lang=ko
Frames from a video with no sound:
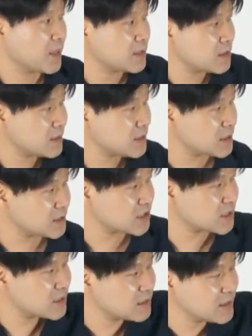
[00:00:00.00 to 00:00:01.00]

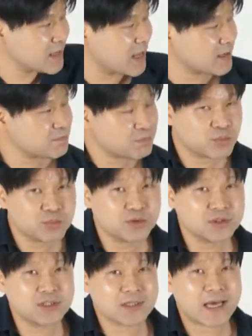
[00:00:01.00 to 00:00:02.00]
스티치 끝나는
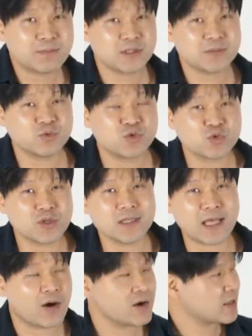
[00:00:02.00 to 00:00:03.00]
부분은 36이
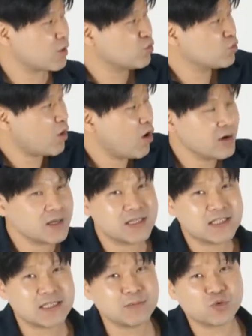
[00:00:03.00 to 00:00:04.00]
나와야 되고 허리는
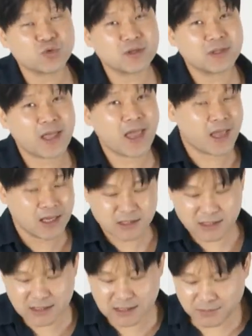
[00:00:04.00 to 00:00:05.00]
26인데
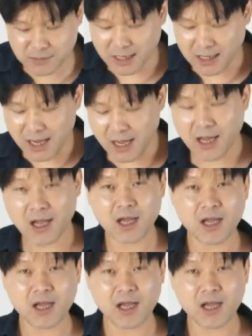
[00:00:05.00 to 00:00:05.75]
지금 제가